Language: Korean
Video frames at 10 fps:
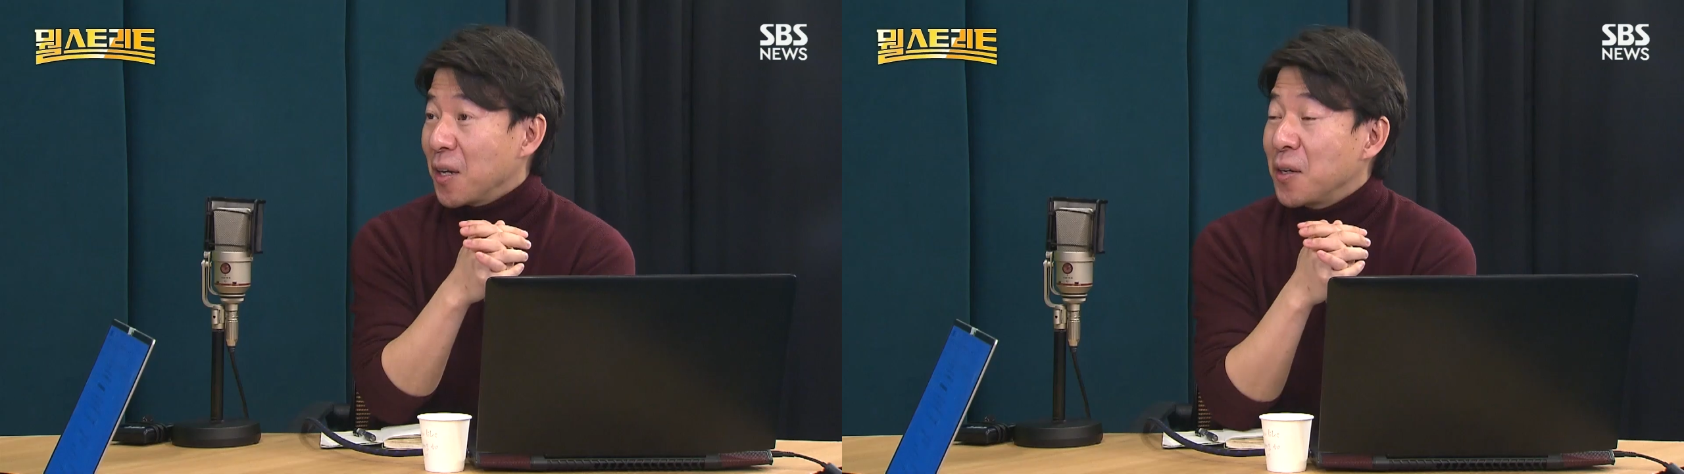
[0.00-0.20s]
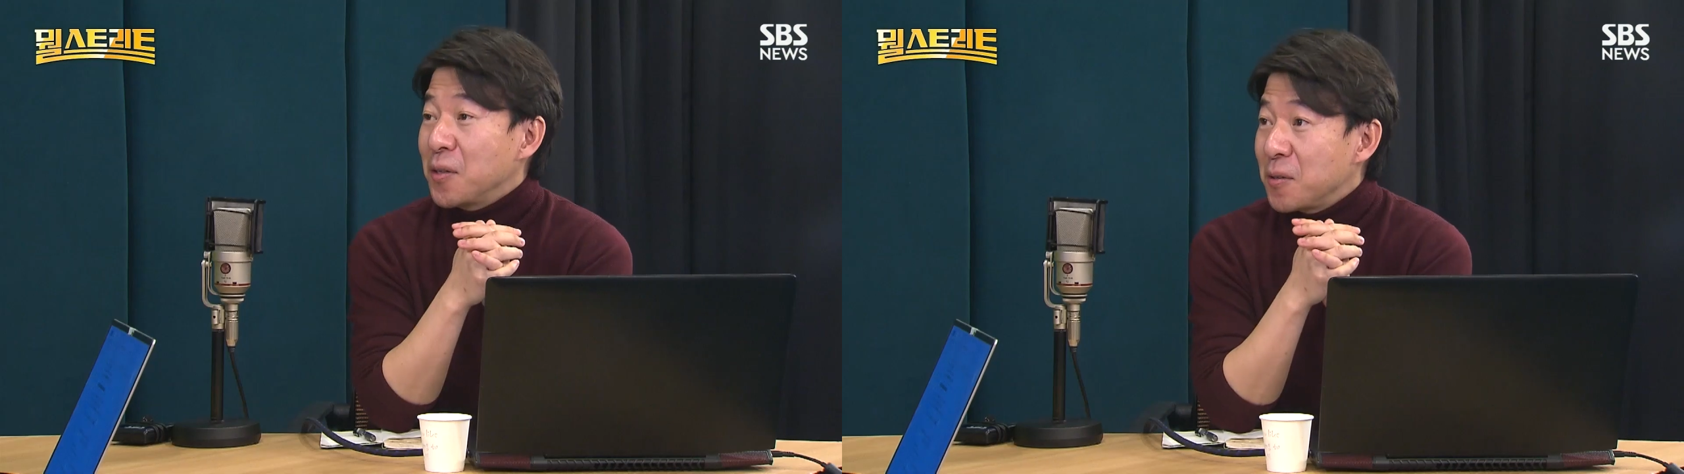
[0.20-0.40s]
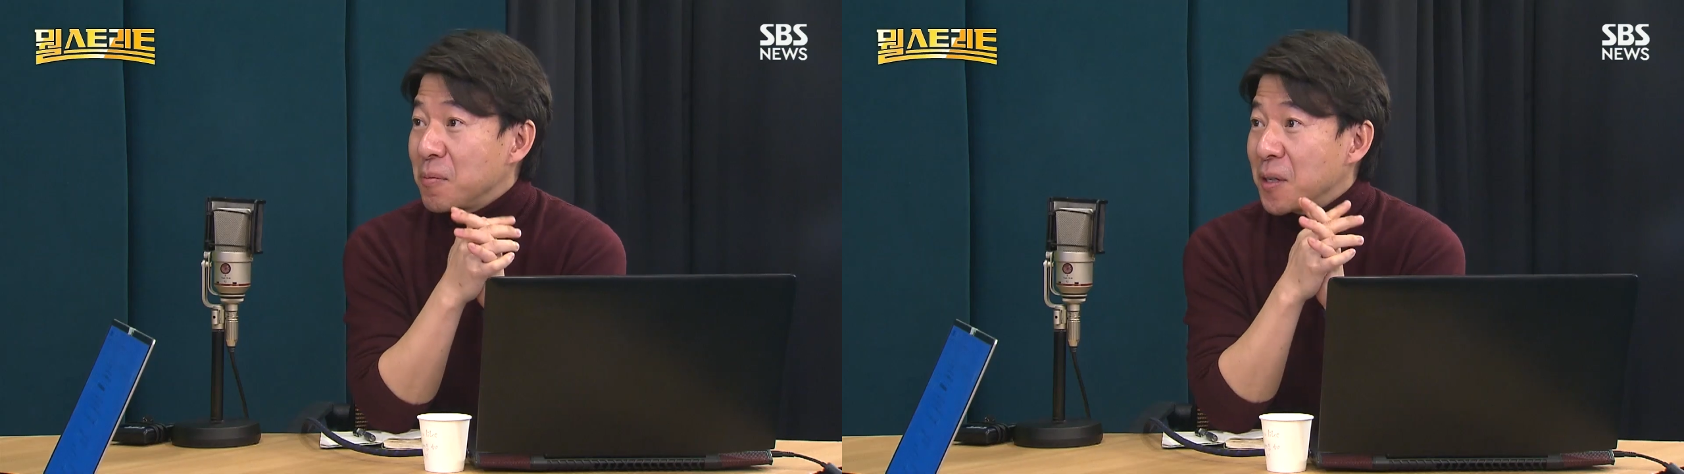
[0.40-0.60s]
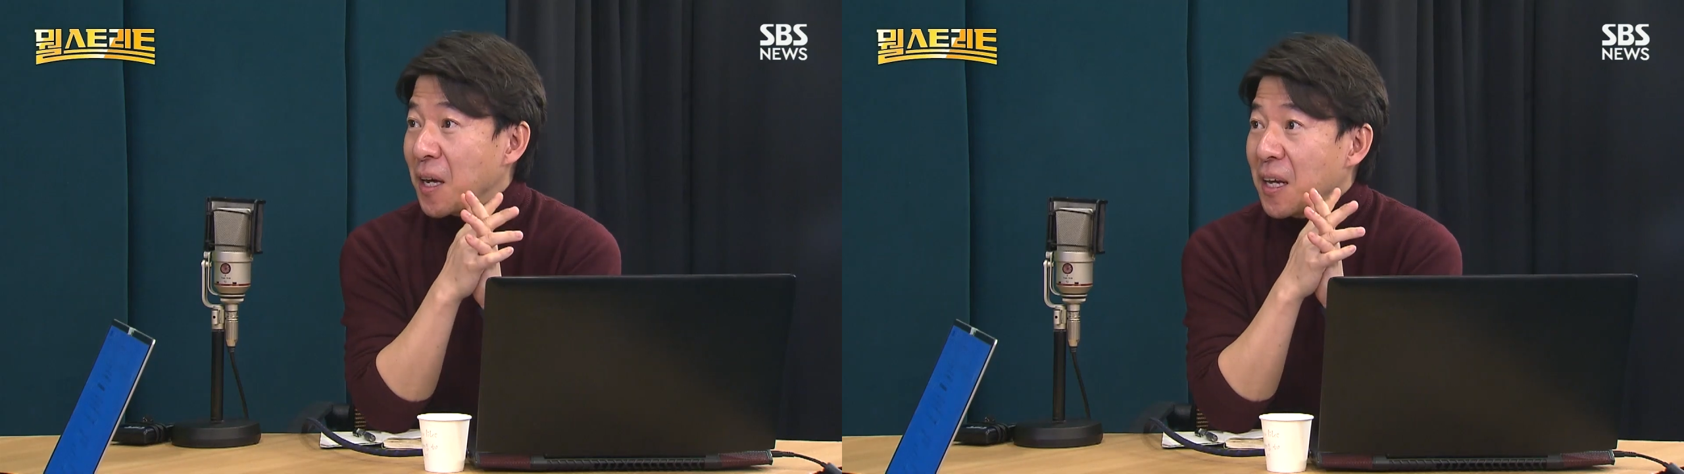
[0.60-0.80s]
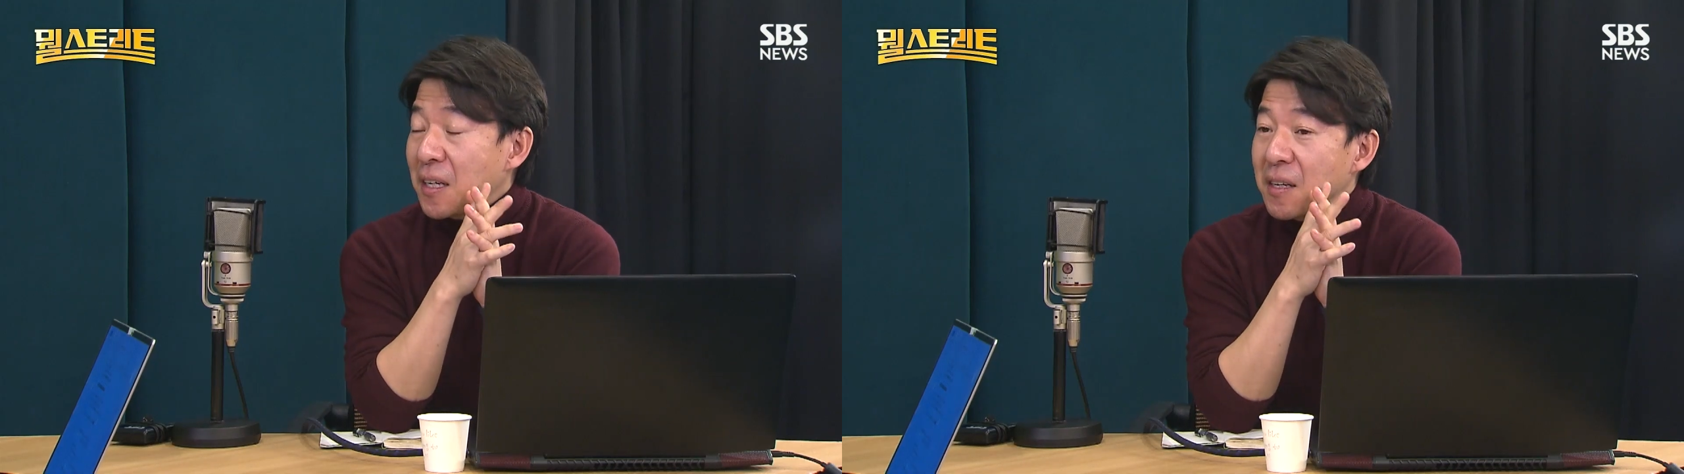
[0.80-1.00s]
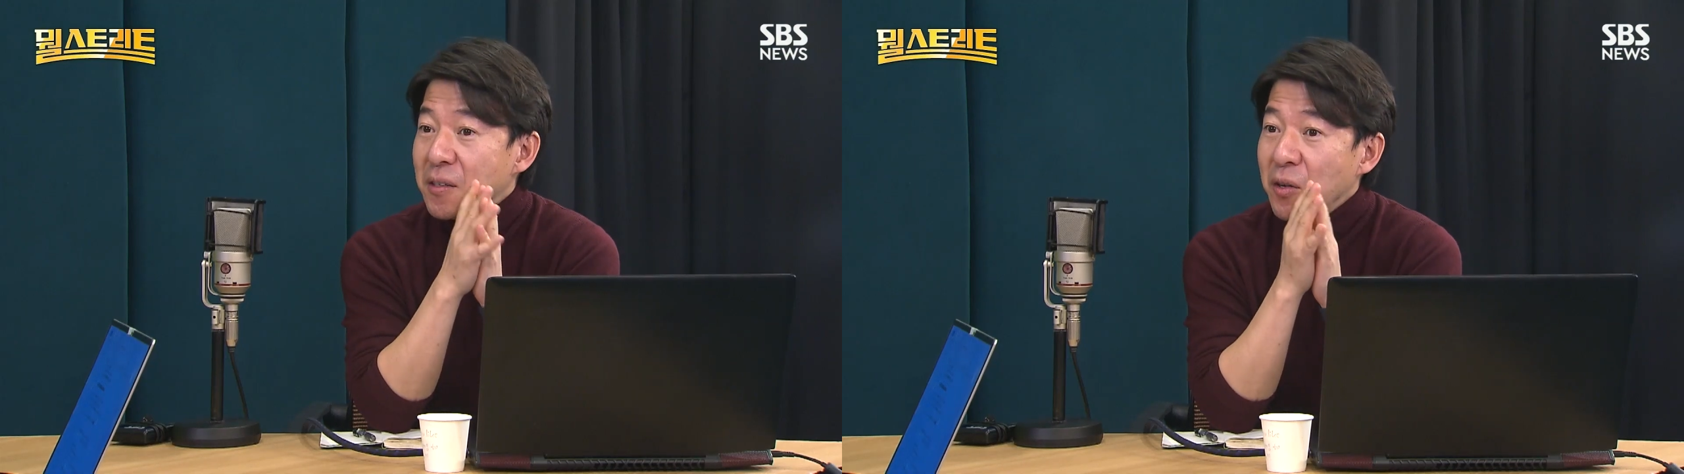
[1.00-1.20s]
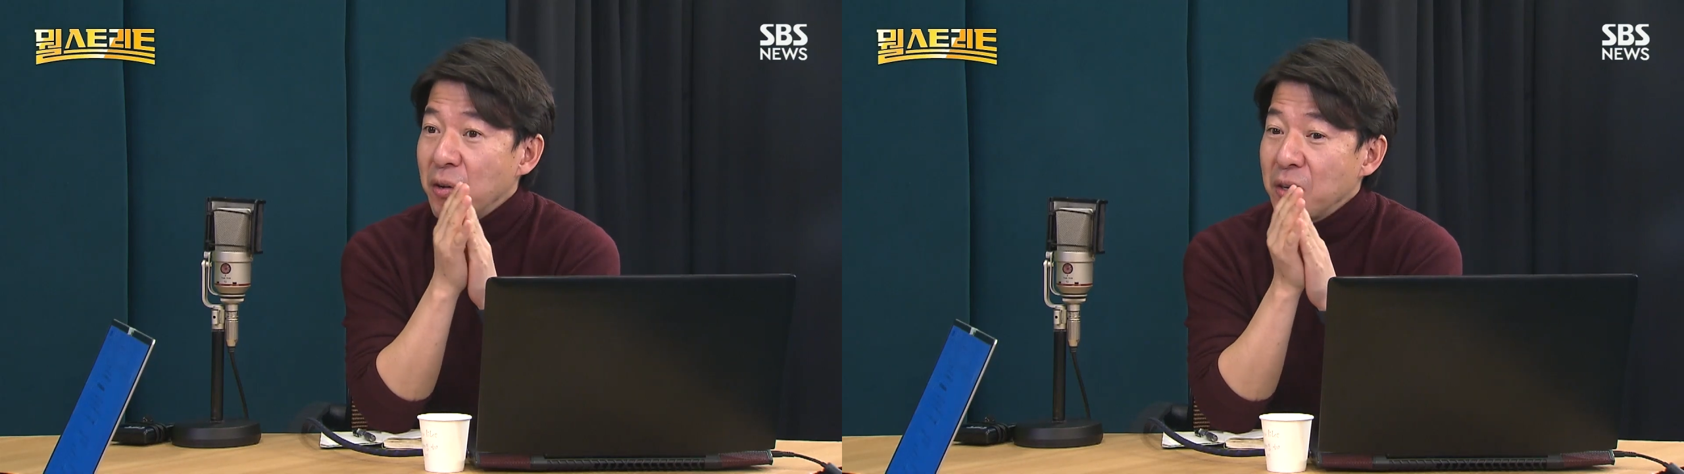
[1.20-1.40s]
그렇습니다. 그래서